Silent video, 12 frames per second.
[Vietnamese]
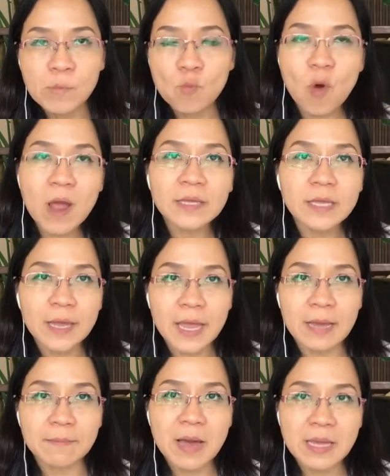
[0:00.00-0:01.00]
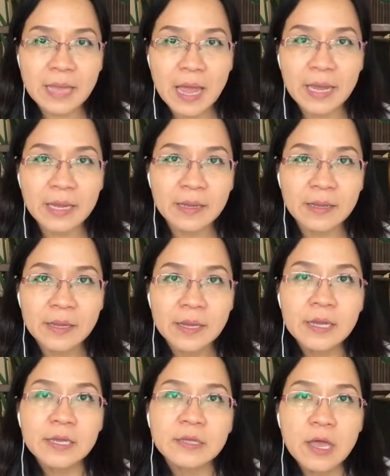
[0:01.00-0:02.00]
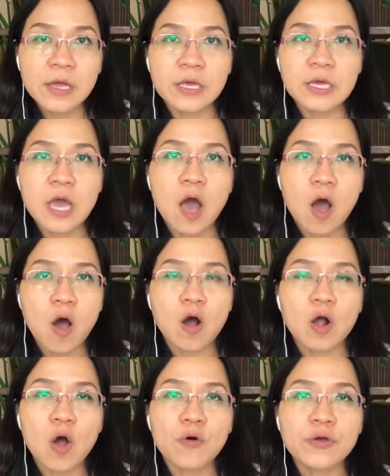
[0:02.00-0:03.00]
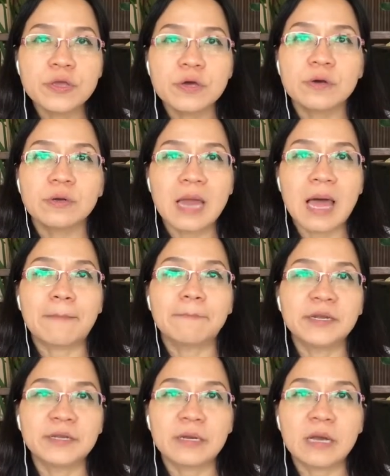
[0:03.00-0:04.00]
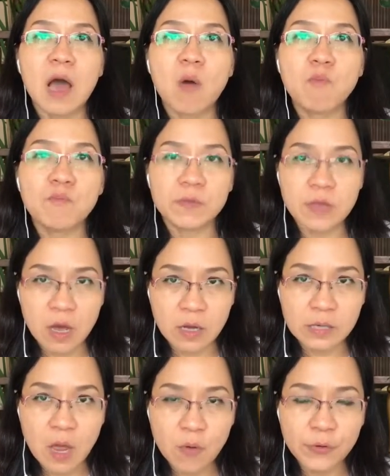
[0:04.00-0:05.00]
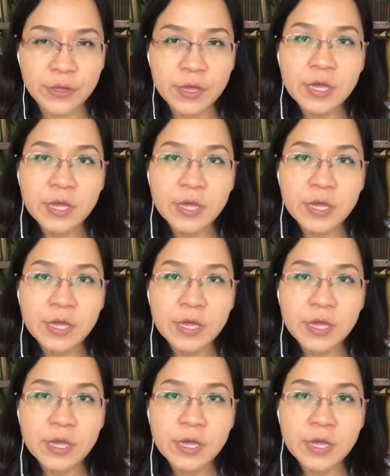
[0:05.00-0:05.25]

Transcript: quá thời hạn 3 tháng thì họ coi như là mình không nhận thôi